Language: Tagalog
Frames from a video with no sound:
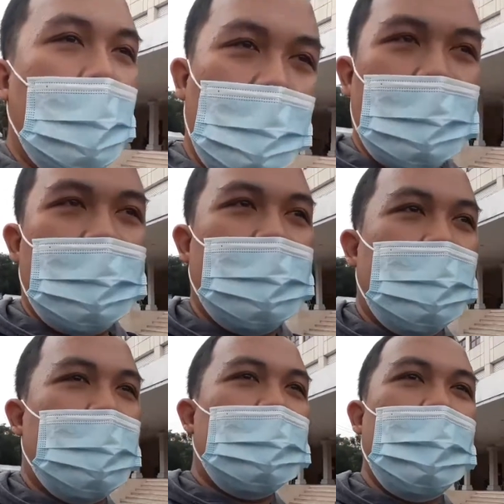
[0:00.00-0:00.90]
ay
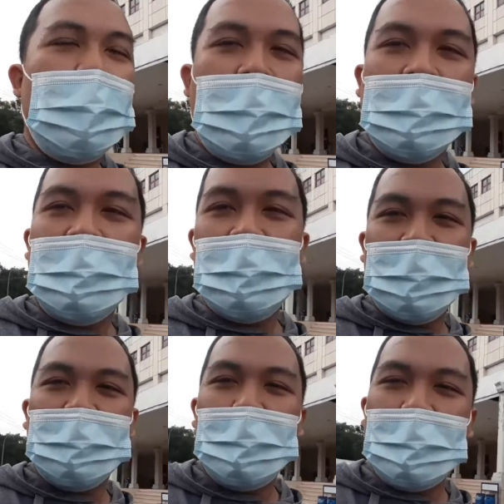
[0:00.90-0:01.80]
naluha lang na
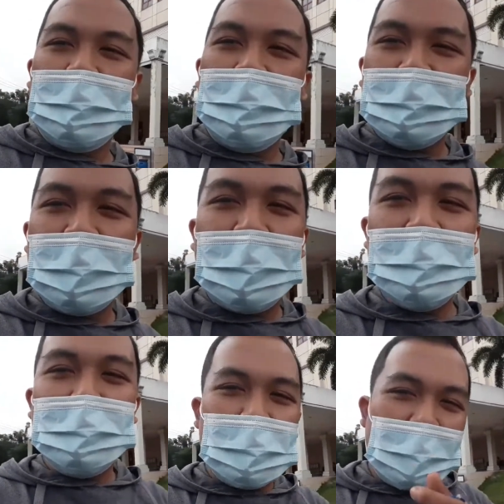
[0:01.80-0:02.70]
ako kote pero hanggang
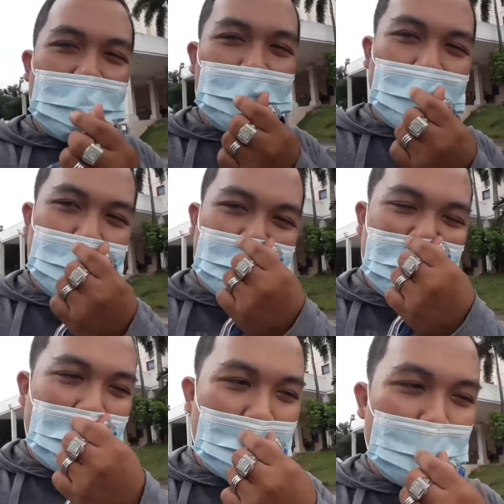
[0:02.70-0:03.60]
ngayon masakit pa rin
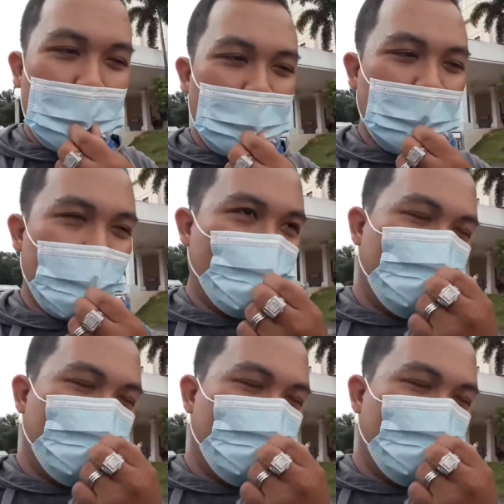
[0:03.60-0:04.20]
sa ilong